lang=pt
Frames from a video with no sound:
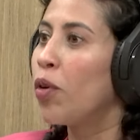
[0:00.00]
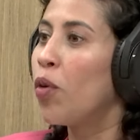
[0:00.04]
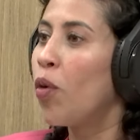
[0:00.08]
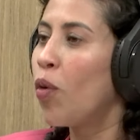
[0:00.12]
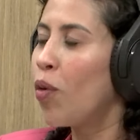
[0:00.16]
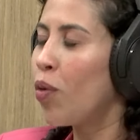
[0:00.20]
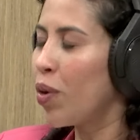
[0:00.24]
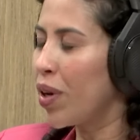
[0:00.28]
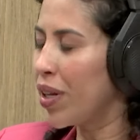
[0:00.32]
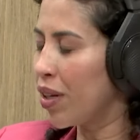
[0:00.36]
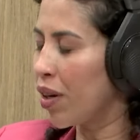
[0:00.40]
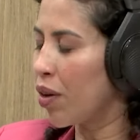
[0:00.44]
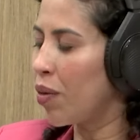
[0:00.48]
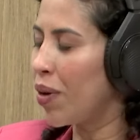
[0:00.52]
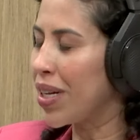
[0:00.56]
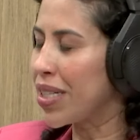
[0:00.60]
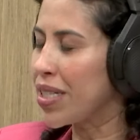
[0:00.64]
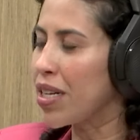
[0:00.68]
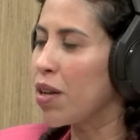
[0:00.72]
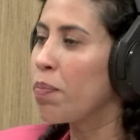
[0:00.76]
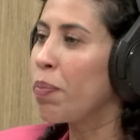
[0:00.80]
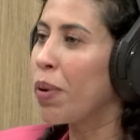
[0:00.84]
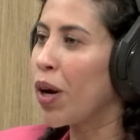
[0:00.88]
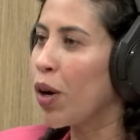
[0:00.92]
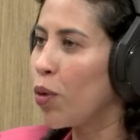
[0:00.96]
Com, com
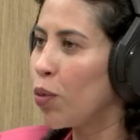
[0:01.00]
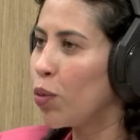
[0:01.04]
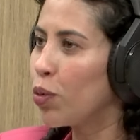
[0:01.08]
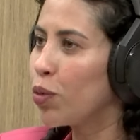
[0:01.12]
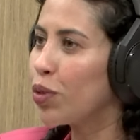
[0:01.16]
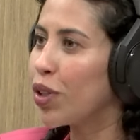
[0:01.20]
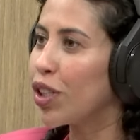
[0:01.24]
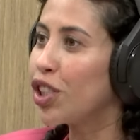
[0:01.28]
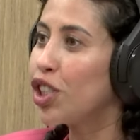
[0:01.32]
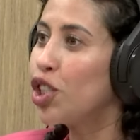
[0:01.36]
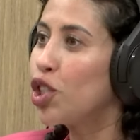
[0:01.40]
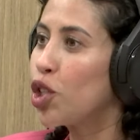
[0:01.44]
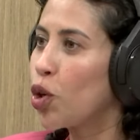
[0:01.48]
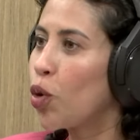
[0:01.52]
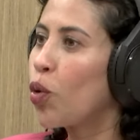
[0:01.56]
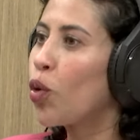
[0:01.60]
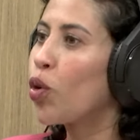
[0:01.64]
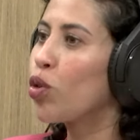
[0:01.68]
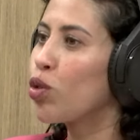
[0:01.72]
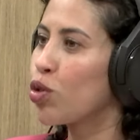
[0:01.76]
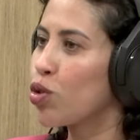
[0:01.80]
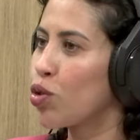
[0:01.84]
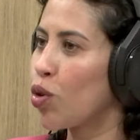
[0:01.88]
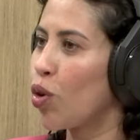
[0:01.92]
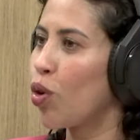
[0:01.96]
essa pergunta, a gente
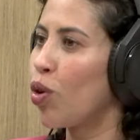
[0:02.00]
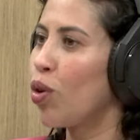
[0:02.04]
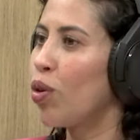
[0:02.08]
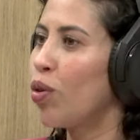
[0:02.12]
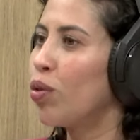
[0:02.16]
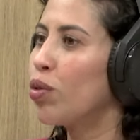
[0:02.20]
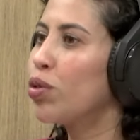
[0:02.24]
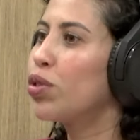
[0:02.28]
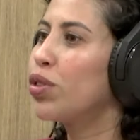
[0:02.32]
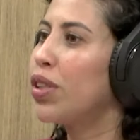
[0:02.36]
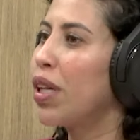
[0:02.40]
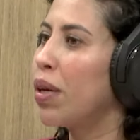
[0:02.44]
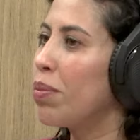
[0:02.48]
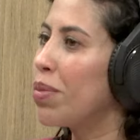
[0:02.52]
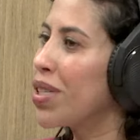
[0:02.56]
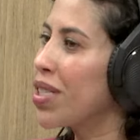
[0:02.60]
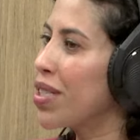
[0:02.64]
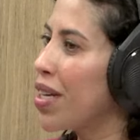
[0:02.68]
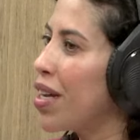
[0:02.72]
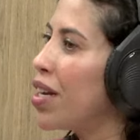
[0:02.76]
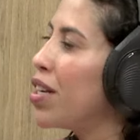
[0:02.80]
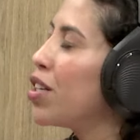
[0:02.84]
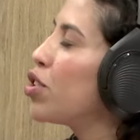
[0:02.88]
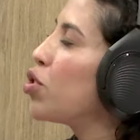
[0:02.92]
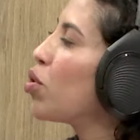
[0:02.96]
cruzou os temas
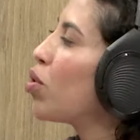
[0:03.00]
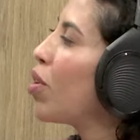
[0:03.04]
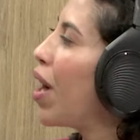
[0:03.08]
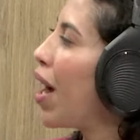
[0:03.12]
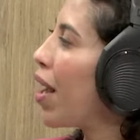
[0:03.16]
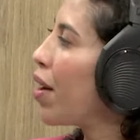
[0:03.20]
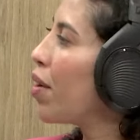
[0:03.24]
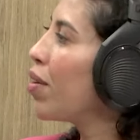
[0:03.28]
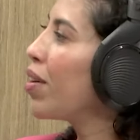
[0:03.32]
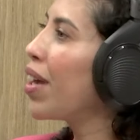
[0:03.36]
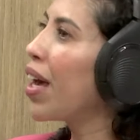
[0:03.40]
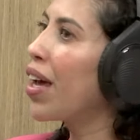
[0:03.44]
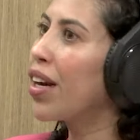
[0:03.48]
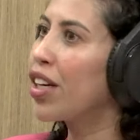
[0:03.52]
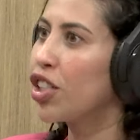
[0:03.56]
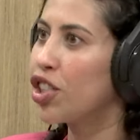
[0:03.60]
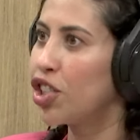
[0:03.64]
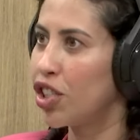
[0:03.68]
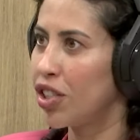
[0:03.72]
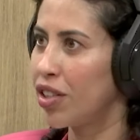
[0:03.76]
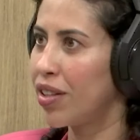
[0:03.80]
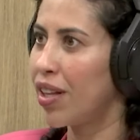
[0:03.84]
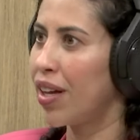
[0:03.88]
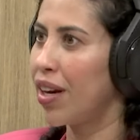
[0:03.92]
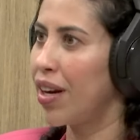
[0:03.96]
que eles julgaram que era
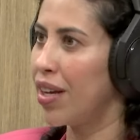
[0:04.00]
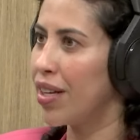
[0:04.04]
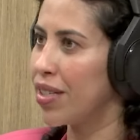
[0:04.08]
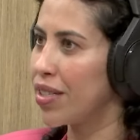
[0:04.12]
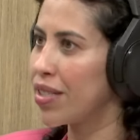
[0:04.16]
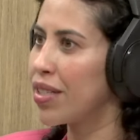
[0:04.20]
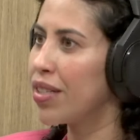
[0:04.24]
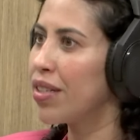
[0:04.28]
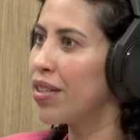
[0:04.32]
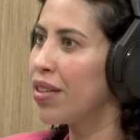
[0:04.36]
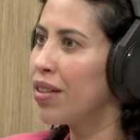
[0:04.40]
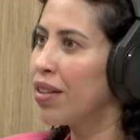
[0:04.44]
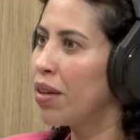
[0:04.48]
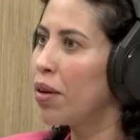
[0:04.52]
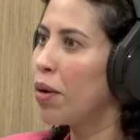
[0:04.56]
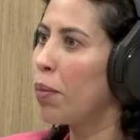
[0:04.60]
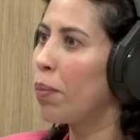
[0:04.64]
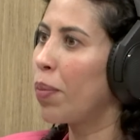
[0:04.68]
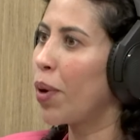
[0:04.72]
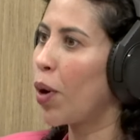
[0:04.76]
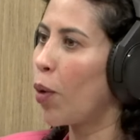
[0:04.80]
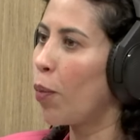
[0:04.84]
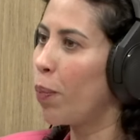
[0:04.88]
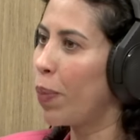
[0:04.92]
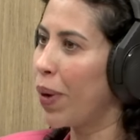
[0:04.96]
de interesse
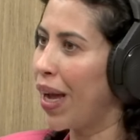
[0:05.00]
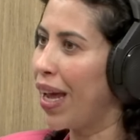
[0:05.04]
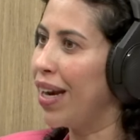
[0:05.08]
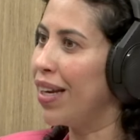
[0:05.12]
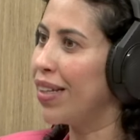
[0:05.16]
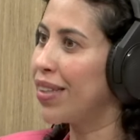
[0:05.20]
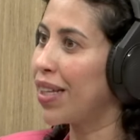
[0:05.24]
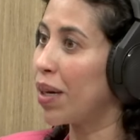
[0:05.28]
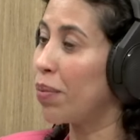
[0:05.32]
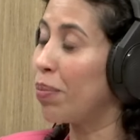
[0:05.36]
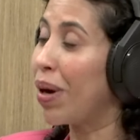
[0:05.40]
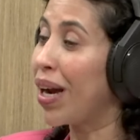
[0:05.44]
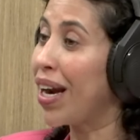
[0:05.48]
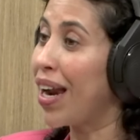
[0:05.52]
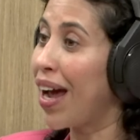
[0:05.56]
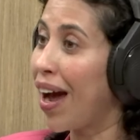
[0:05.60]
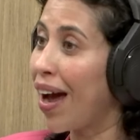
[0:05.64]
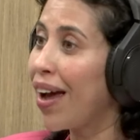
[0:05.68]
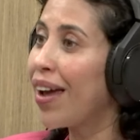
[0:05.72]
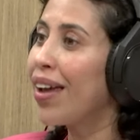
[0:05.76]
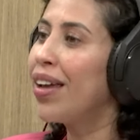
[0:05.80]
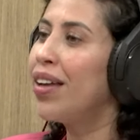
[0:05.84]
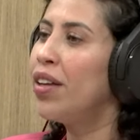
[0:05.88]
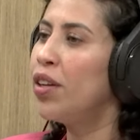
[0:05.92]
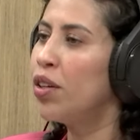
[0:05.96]
para a UPL
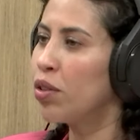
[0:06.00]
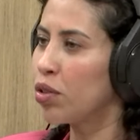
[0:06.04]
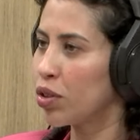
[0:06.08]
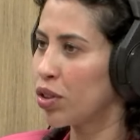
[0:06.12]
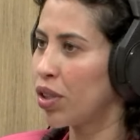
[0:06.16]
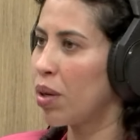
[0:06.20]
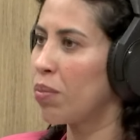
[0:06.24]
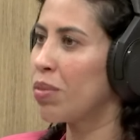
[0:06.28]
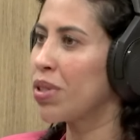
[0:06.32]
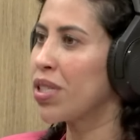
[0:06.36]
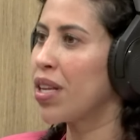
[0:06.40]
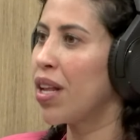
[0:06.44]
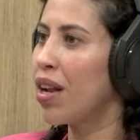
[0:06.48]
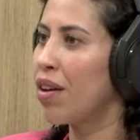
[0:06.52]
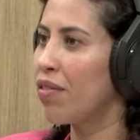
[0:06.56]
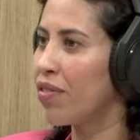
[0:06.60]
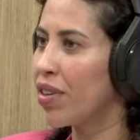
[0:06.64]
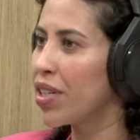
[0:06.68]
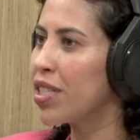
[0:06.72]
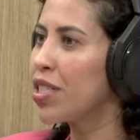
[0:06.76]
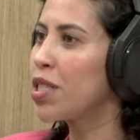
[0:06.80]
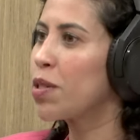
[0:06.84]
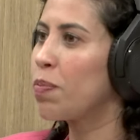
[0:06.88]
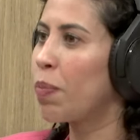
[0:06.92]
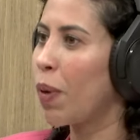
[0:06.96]
trabalhar e os temas
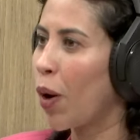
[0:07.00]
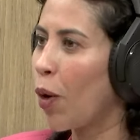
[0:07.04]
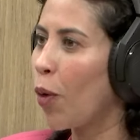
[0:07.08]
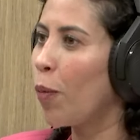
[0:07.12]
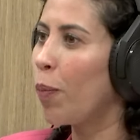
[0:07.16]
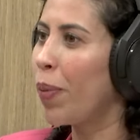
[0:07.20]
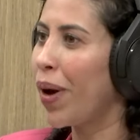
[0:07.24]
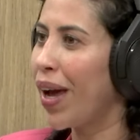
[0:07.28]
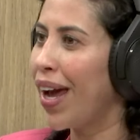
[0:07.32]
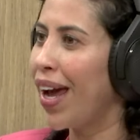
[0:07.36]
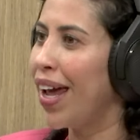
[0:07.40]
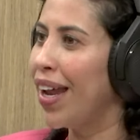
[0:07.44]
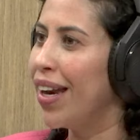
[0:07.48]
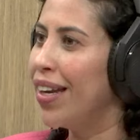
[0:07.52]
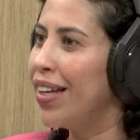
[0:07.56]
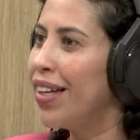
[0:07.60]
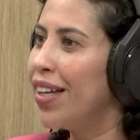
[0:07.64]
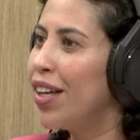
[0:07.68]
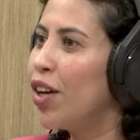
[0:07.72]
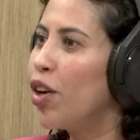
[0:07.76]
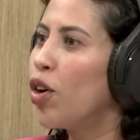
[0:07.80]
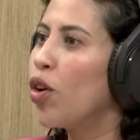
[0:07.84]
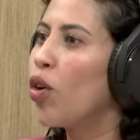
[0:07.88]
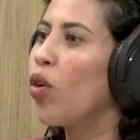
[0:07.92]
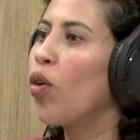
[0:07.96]
relevantes para a UPL.
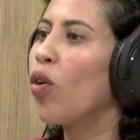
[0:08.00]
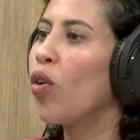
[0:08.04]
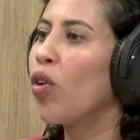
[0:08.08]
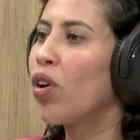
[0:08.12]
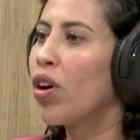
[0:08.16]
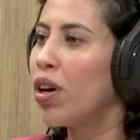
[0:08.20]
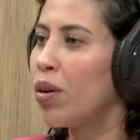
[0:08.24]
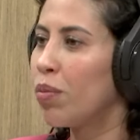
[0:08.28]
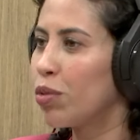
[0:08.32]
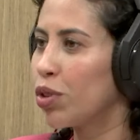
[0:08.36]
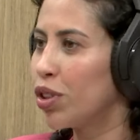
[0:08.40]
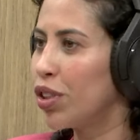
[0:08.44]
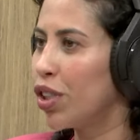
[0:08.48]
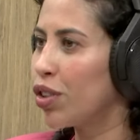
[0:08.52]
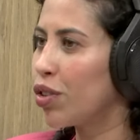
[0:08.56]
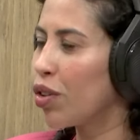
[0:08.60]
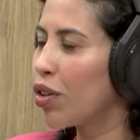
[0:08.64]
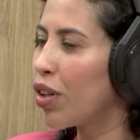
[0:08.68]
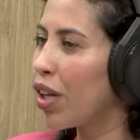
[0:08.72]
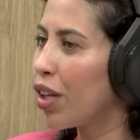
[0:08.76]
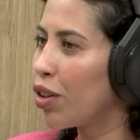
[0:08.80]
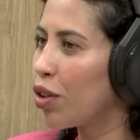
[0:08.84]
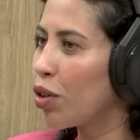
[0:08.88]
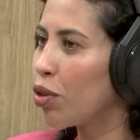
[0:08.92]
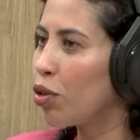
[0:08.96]
Colocamos isso
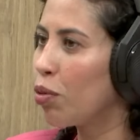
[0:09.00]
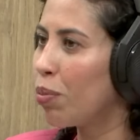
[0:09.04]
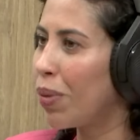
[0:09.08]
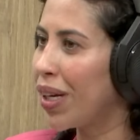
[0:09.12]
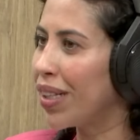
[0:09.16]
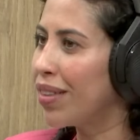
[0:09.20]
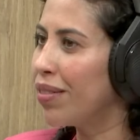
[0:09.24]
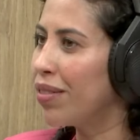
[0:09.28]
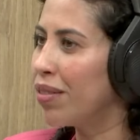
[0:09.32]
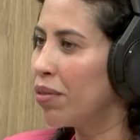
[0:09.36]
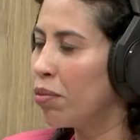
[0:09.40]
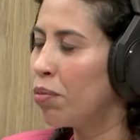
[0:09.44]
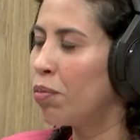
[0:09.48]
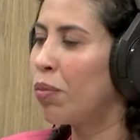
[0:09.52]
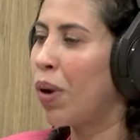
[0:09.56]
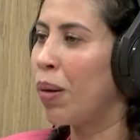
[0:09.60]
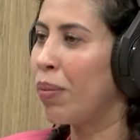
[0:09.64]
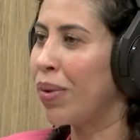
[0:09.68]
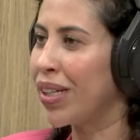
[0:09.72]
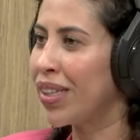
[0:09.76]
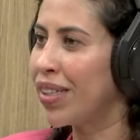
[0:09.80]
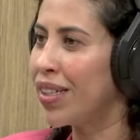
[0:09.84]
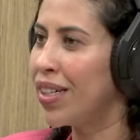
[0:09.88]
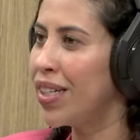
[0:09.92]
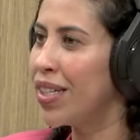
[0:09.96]
dentro de uma, uma
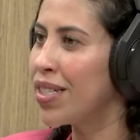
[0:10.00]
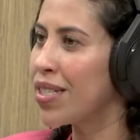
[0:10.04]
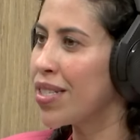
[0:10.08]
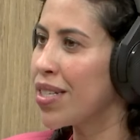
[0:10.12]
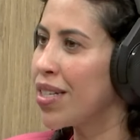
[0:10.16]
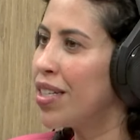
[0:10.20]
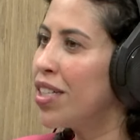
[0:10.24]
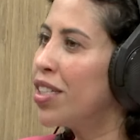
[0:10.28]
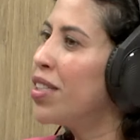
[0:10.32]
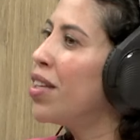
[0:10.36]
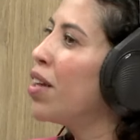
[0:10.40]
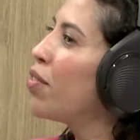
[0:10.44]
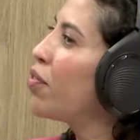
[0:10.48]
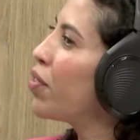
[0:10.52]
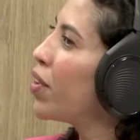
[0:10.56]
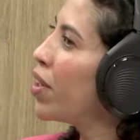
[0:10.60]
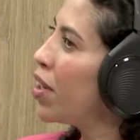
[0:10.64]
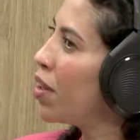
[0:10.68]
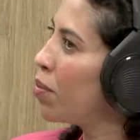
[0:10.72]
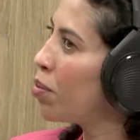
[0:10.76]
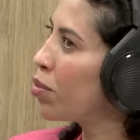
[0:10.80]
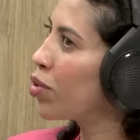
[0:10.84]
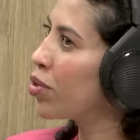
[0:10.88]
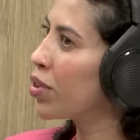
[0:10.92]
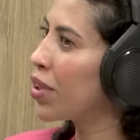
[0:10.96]
matriz e
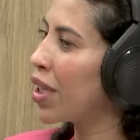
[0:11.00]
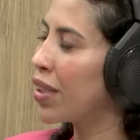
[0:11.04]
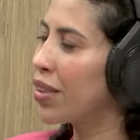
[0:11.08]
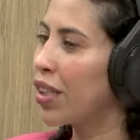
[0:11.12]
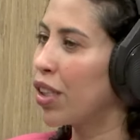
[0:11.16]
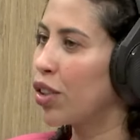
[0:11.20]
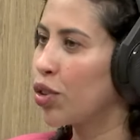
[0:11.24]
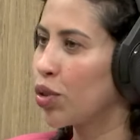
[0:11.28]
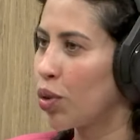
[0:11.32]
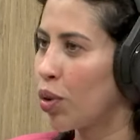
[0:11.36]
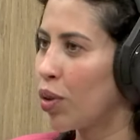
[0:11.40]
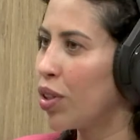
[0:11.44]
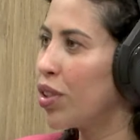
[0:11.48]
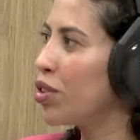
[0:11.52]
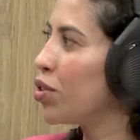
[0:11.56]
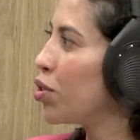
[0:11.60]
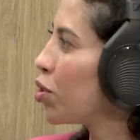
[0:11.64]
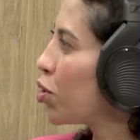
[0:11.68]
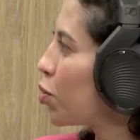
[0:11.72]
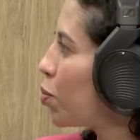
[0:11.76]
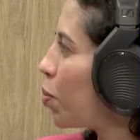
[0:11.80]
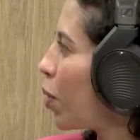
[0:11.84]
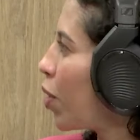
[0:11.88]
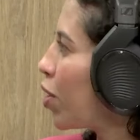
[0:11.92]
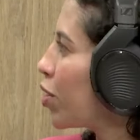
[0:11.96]
definimos as ações,
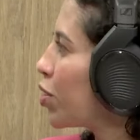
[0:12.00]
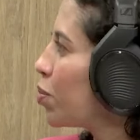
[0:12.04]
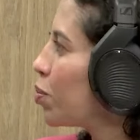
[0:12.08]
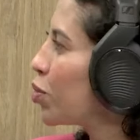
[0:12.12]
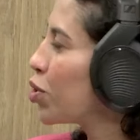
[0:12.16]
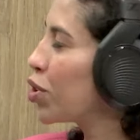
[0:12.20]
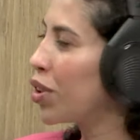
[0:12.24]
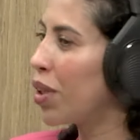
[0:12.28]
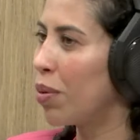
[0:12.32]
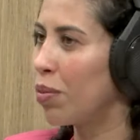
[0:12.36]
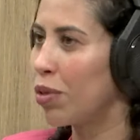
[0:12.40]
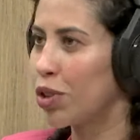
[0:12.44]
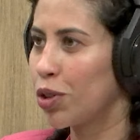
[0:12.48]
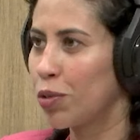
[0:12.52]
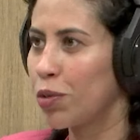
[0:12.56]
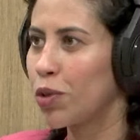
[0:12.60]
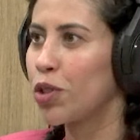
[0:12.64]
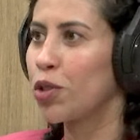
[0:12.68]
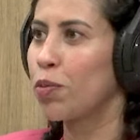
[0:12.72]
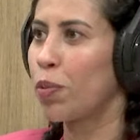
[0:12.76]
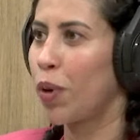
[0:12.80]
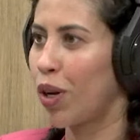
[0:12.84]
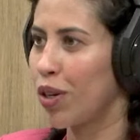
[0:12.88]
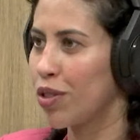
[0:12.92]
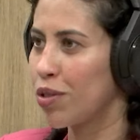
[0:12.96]
os próximos temas para
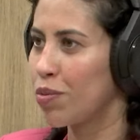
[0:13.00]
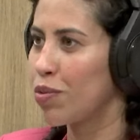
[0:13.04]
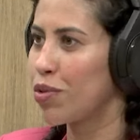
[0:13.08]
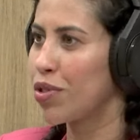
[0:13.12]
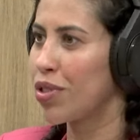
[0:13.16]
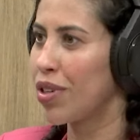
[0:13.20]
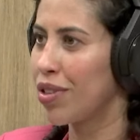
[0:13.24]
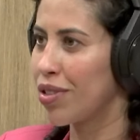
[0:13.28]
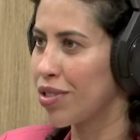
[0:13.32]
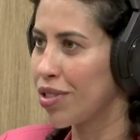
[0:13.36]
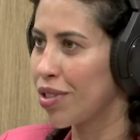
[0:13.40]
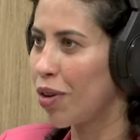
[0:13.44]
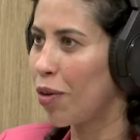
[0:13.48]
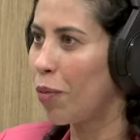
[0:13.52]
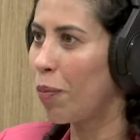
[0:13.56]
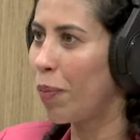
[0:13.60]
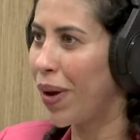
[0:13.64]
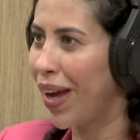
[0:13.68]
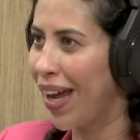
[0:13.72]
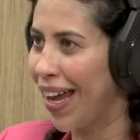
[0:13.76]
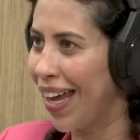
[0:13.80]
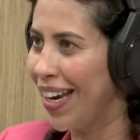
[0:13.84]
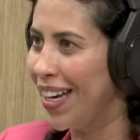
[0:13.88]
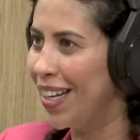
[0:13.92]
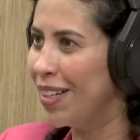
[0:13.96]
os próximos anos da
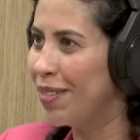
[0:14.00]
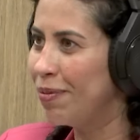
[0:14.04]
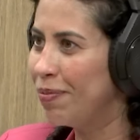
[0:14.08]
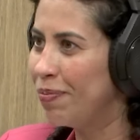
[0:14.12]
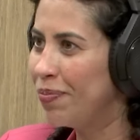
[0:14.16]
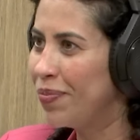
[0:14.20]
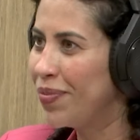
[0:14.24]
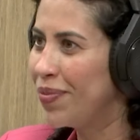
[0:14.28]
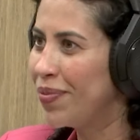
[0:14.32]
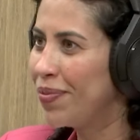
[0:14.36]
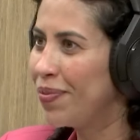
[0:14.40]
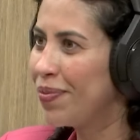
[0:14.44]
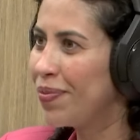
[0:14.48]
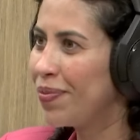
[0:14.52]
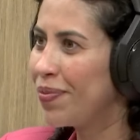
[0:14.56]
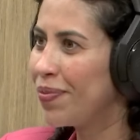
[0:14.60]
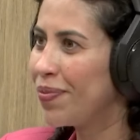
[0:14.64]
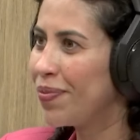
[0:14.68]
UPL. Quais